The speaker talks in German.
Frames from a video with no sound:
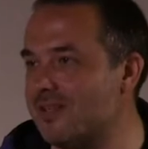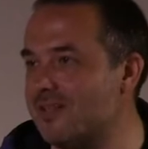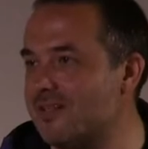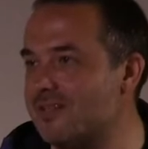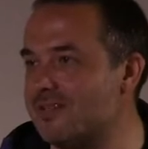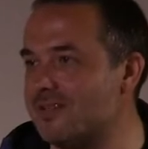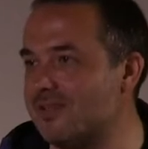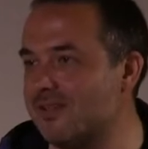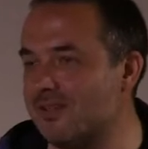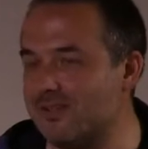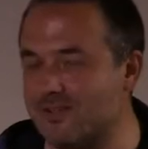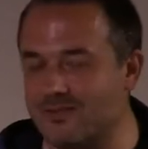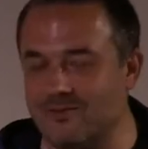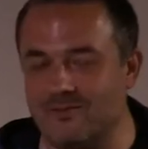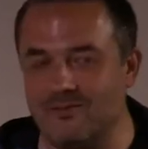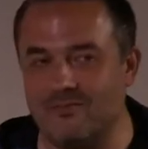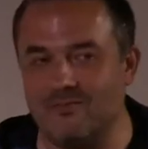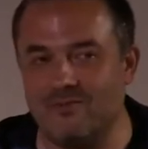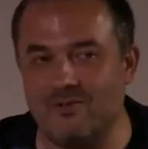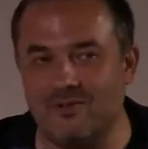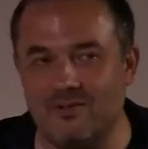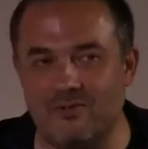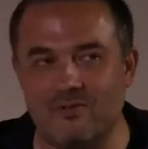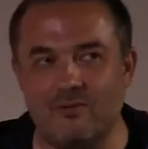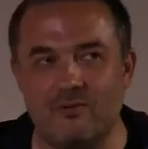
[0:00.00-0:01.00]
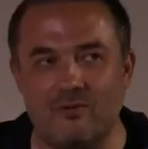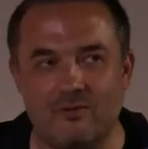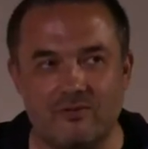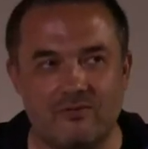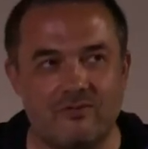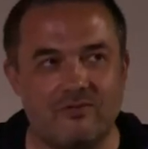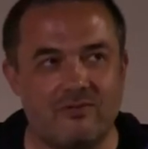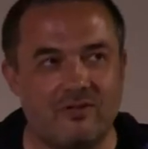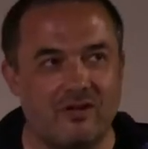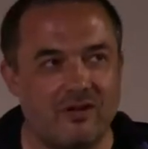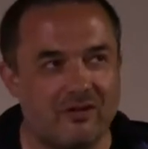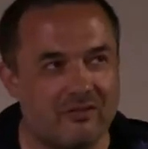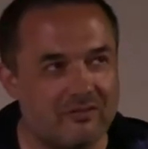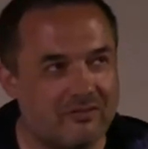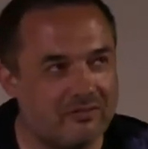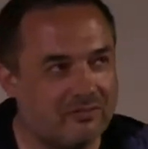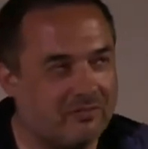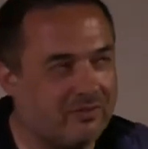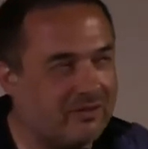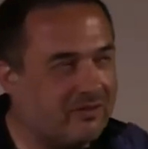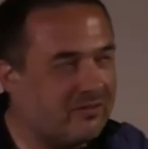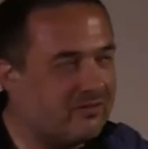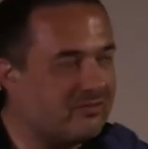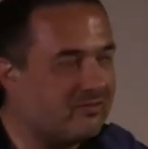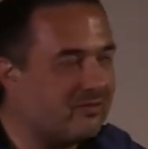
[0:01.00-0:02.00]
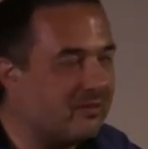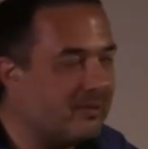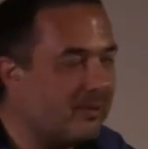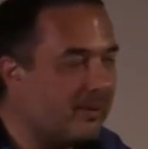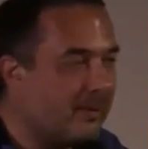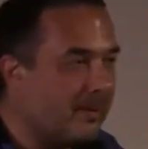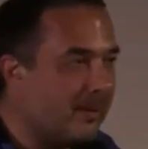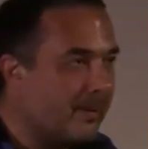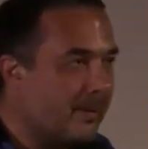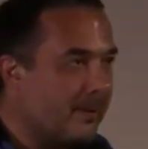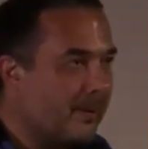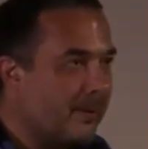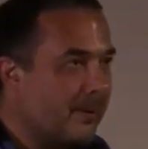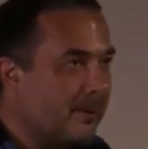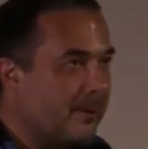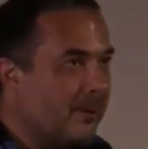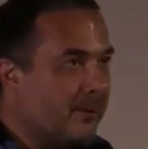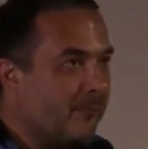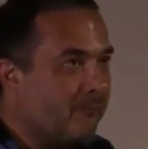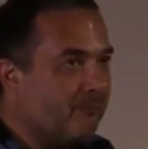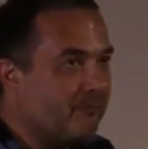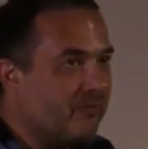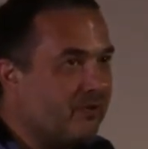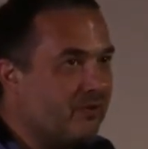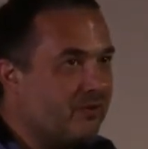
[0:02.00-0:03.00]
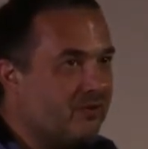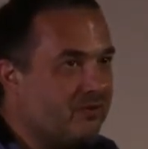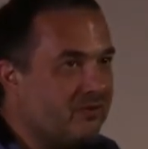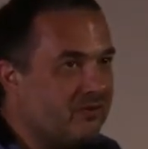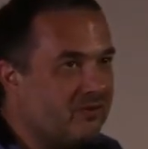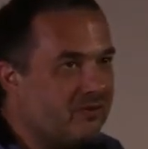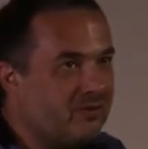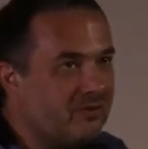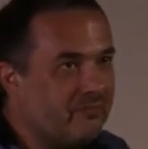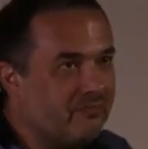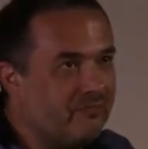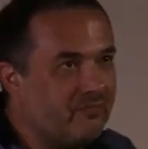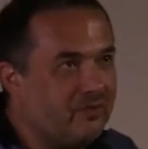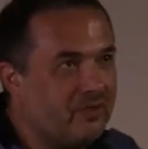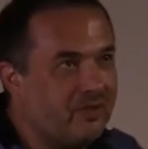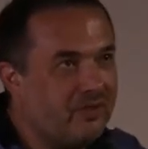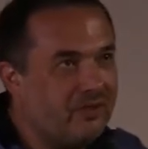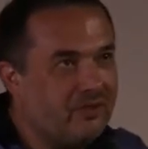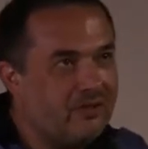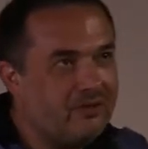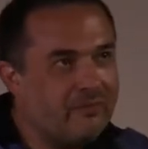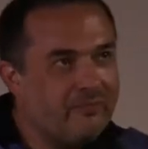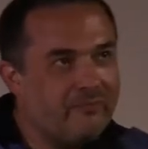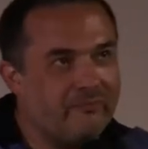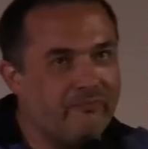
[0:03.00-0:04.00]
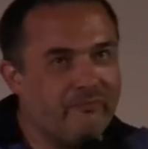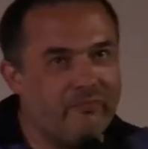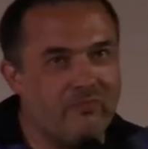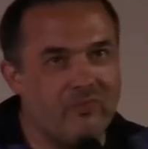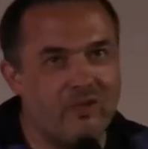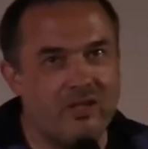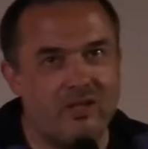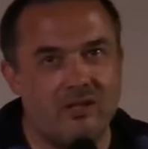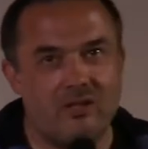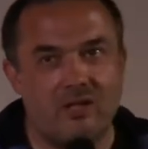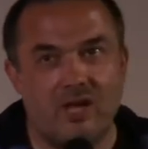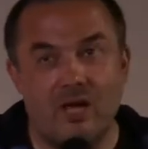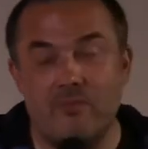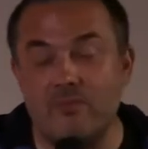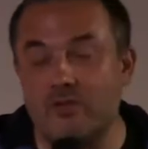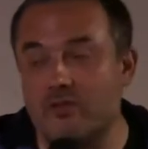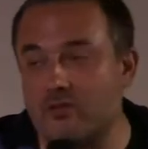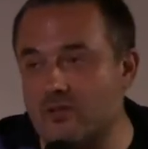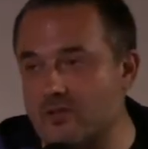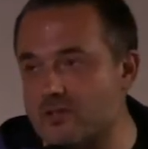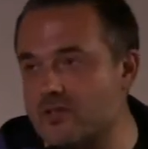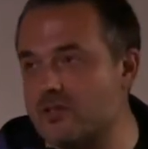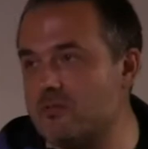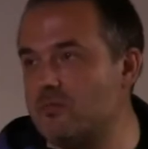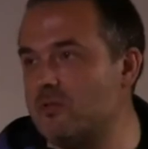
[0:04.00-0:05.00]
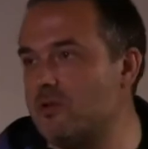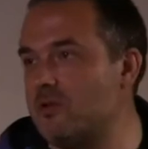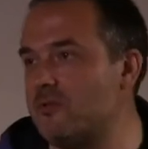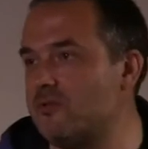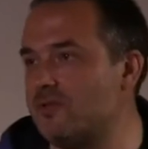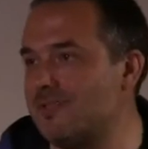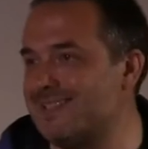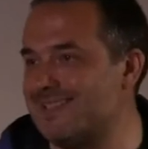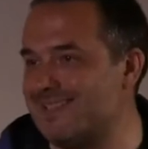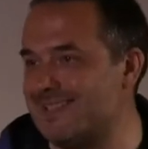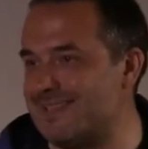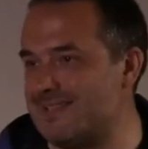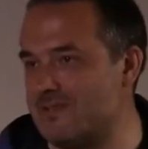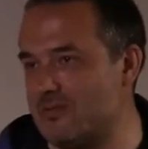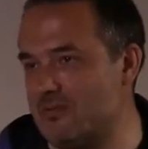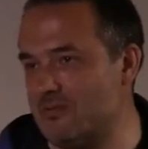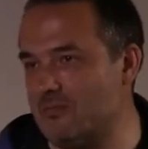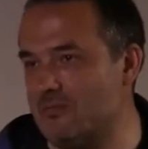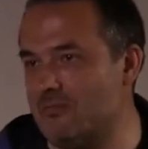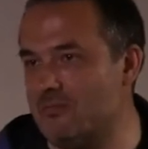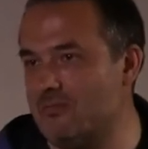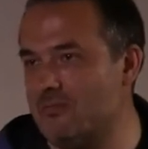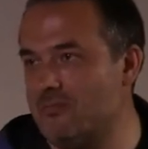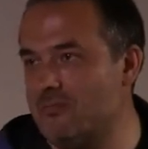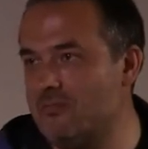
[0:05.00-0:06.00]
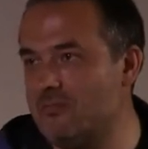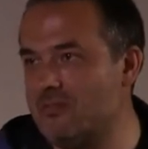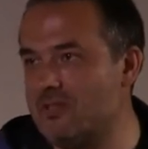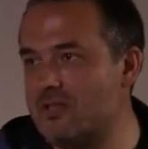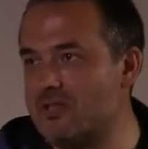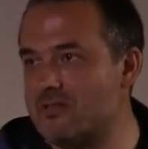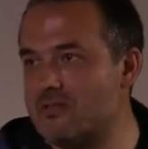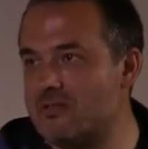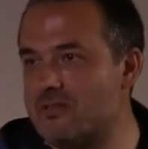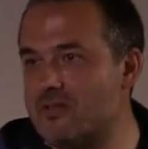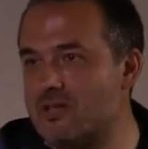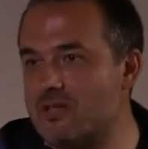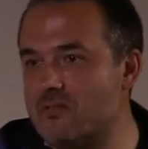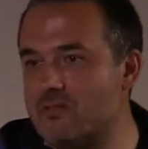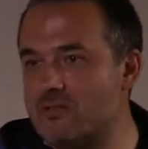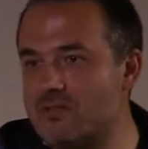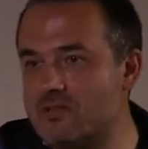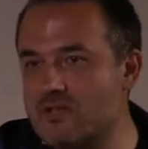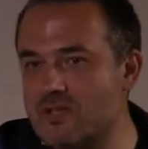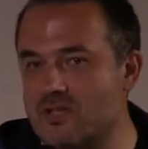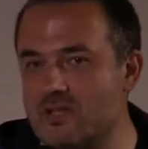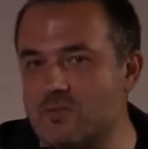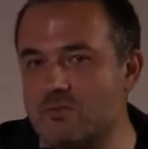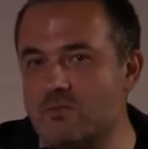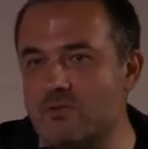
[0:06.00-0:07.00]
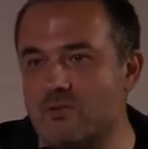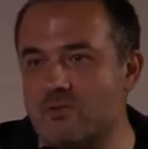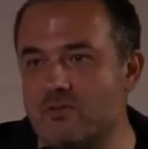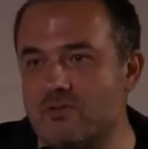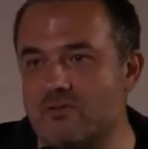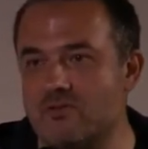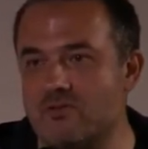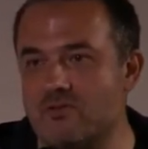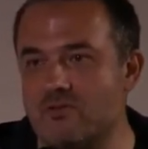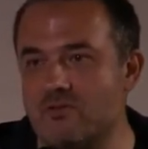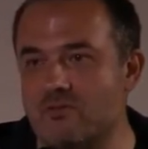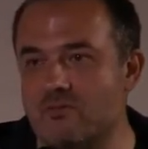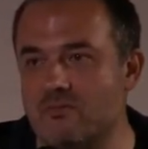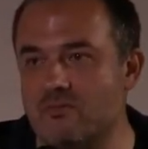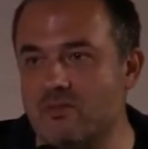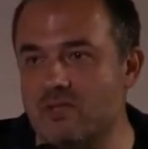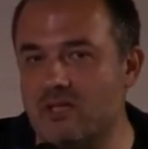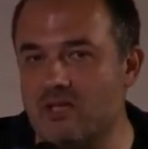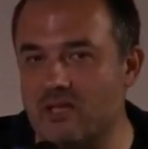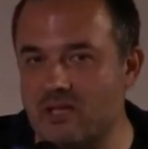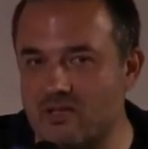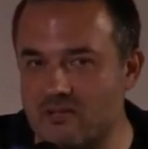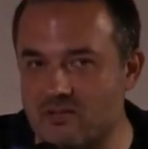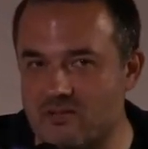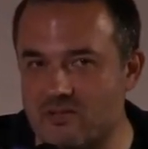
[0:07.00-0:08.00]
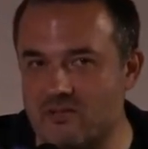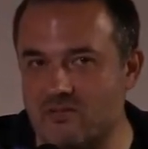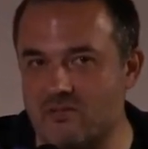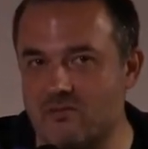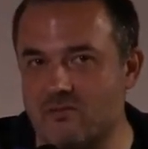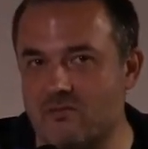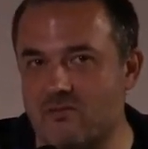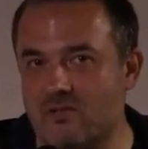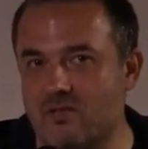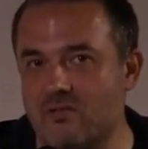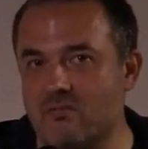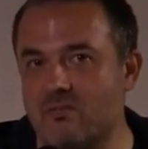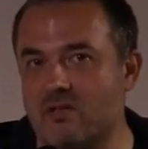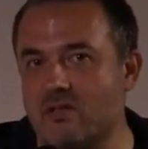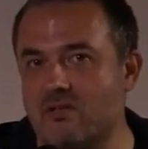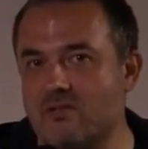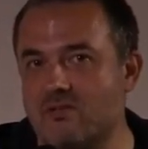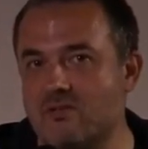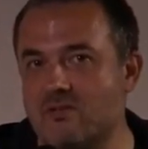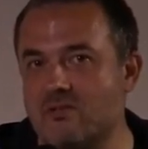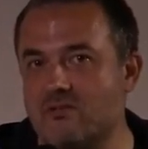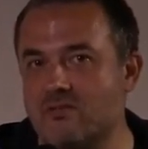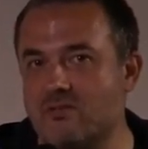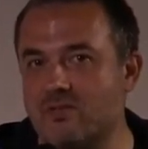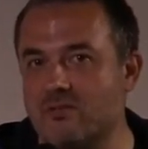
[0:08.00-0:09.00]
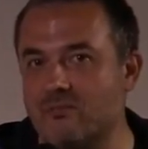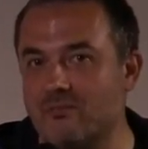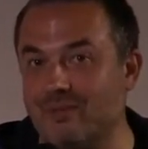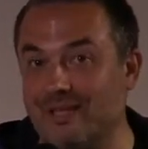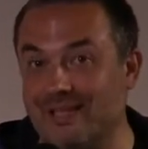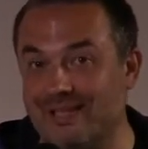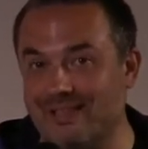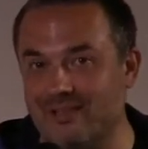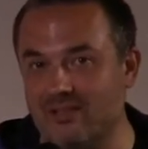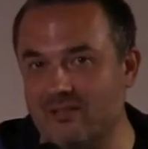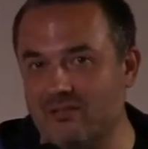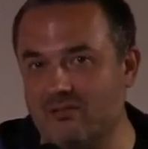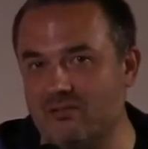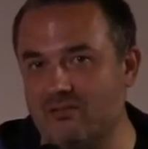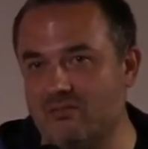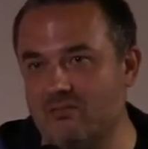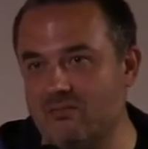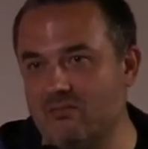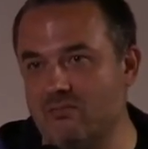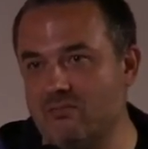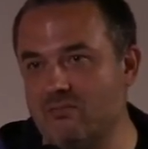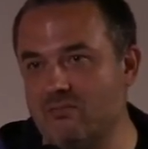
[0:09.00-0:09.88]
eher selten, also heutzutage zumindest. Und die ähm, haben da trotzdem drauf gesessen. Das heißt, die haben diesen Exploit erst an Microsoft gemeldet,